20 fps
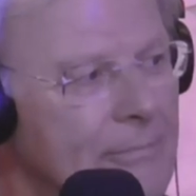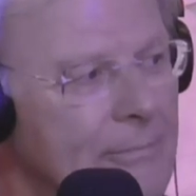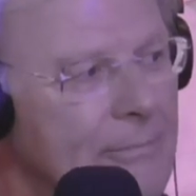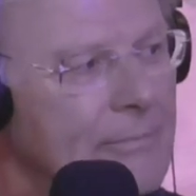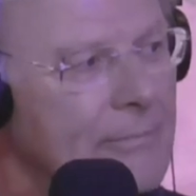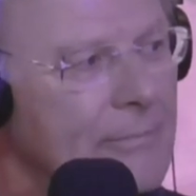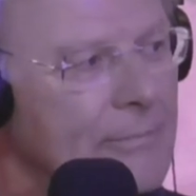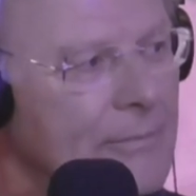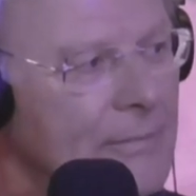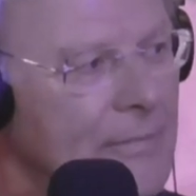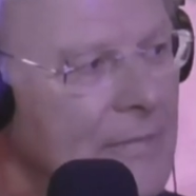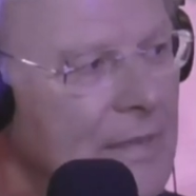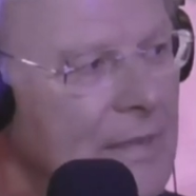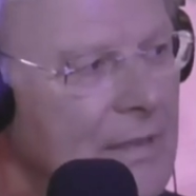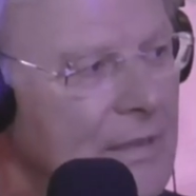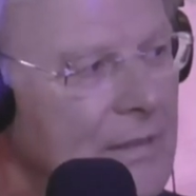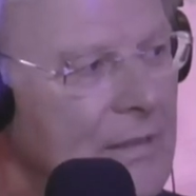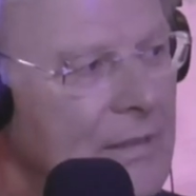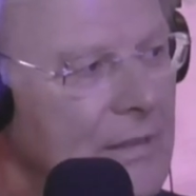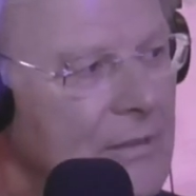Vuol dire
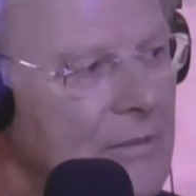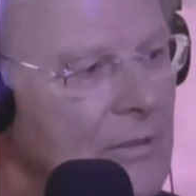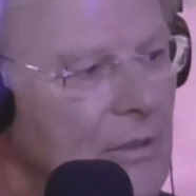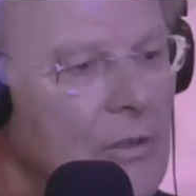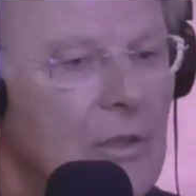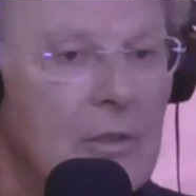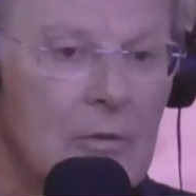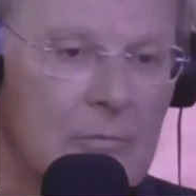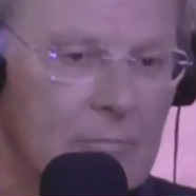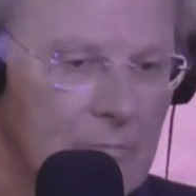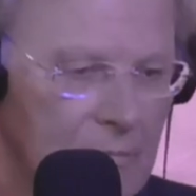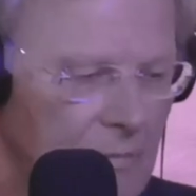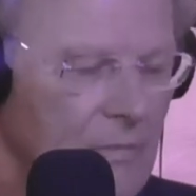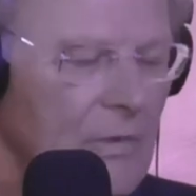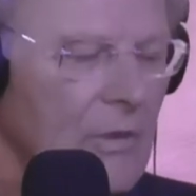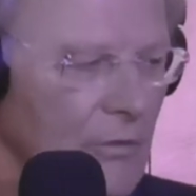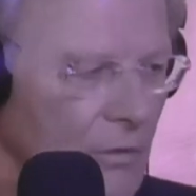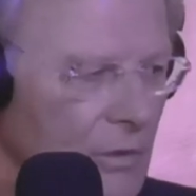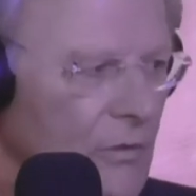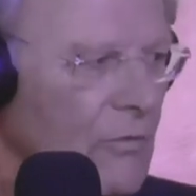Vigentino, vuol
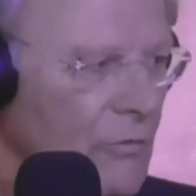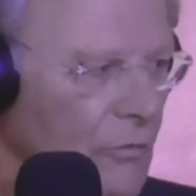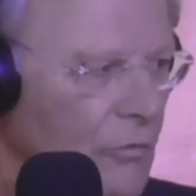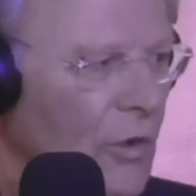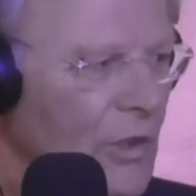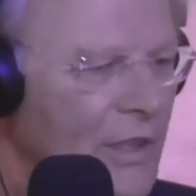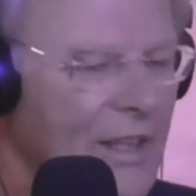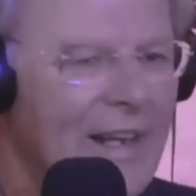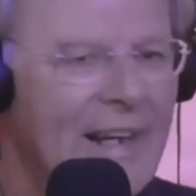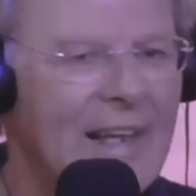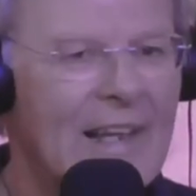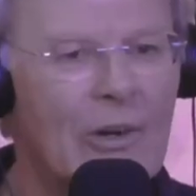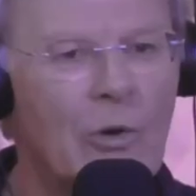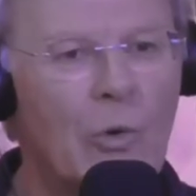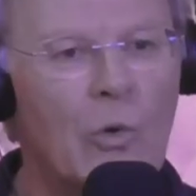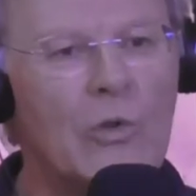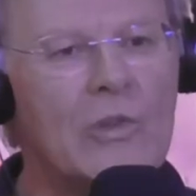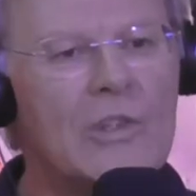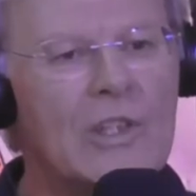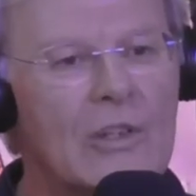dire, vuol dire,
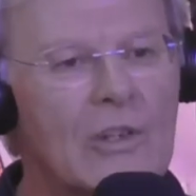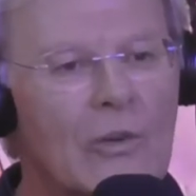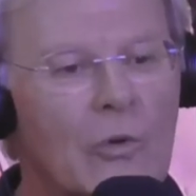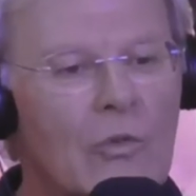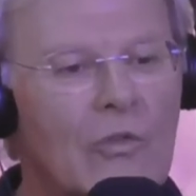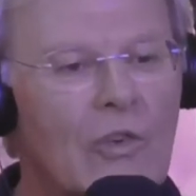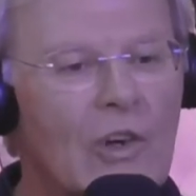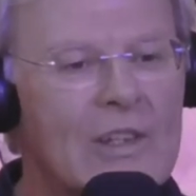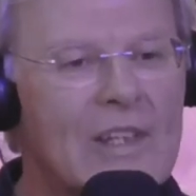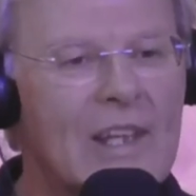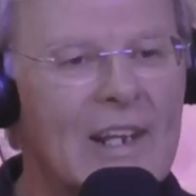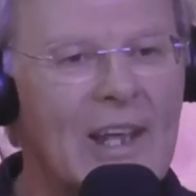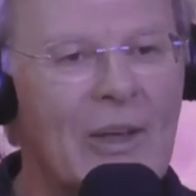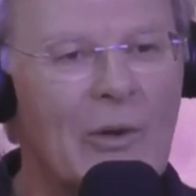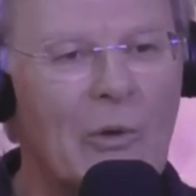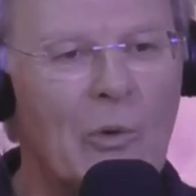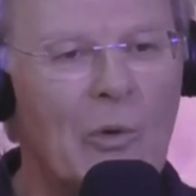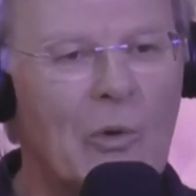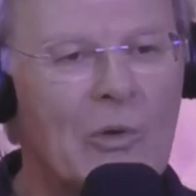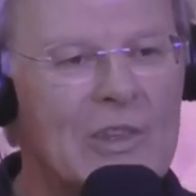undi- vuol
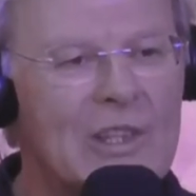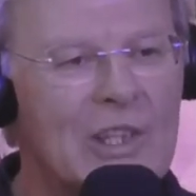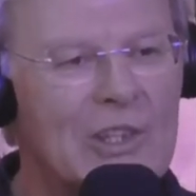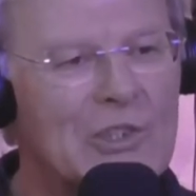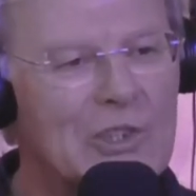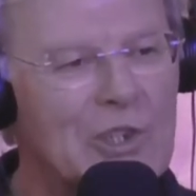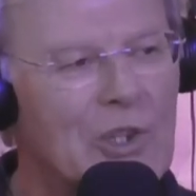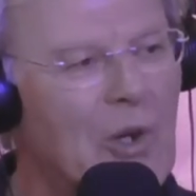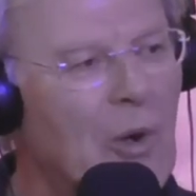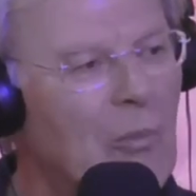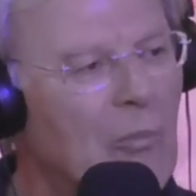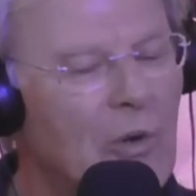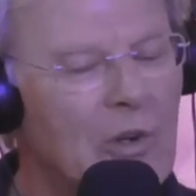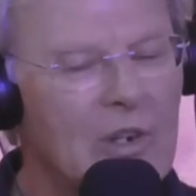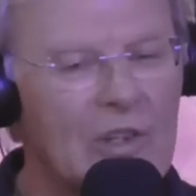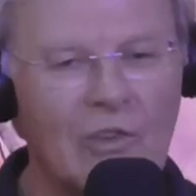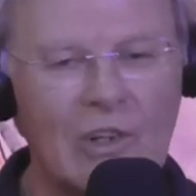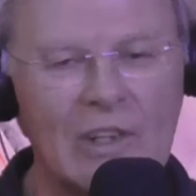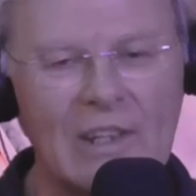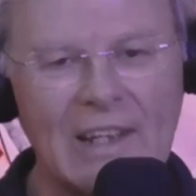dire 11
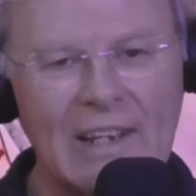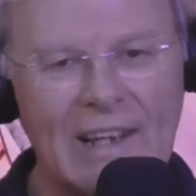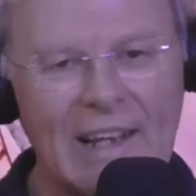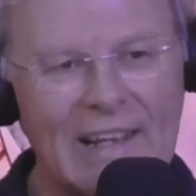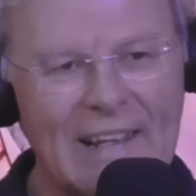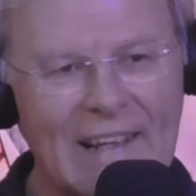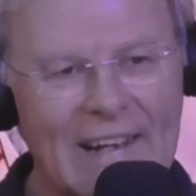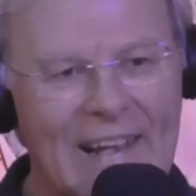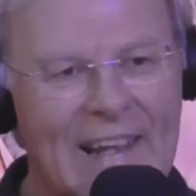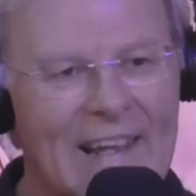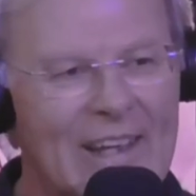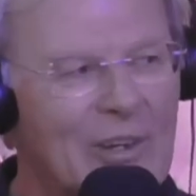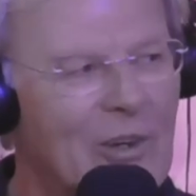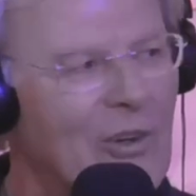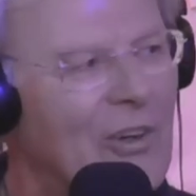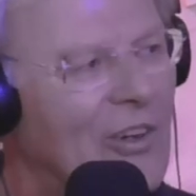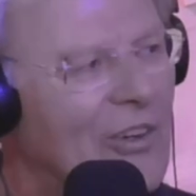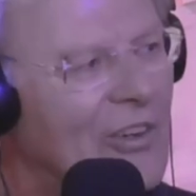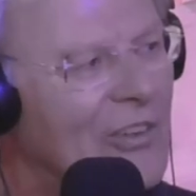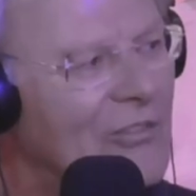comuni, 11, vuol dire
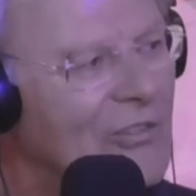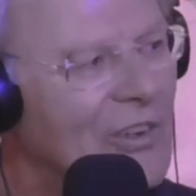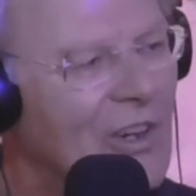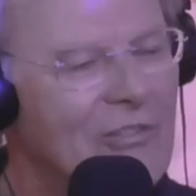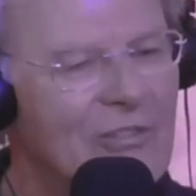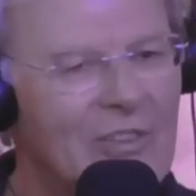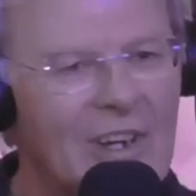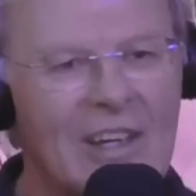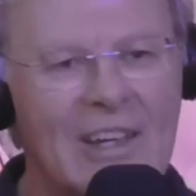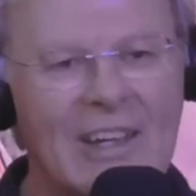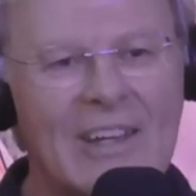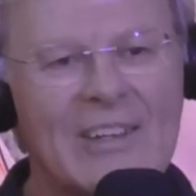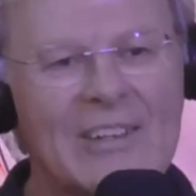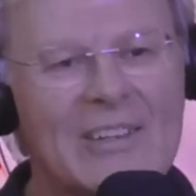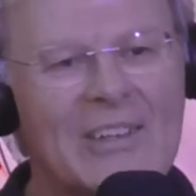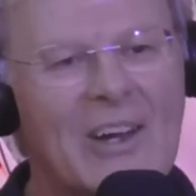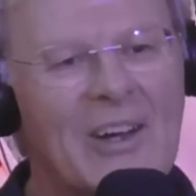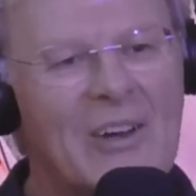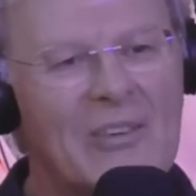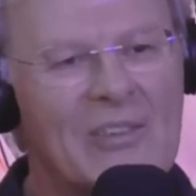Greco, greco
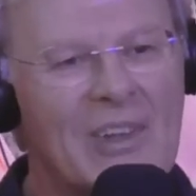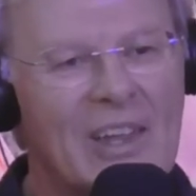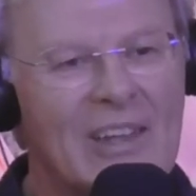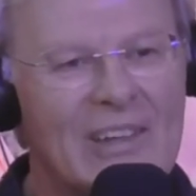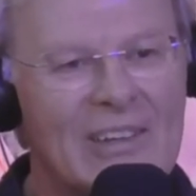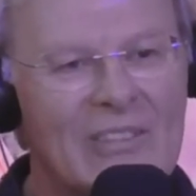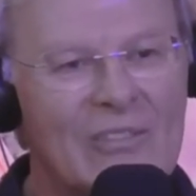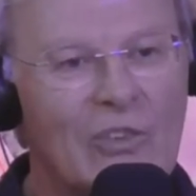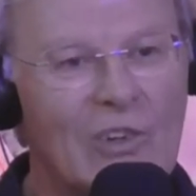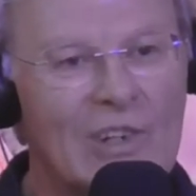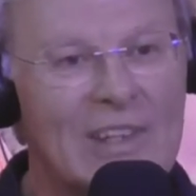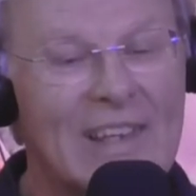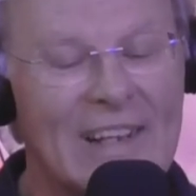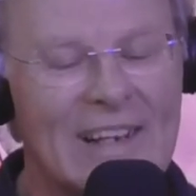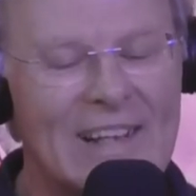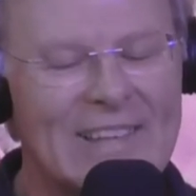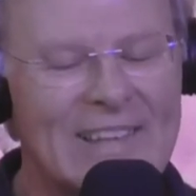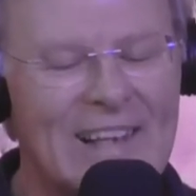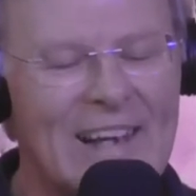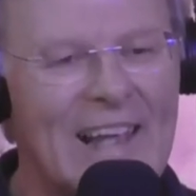no, no, eh, vuol dire Gorla.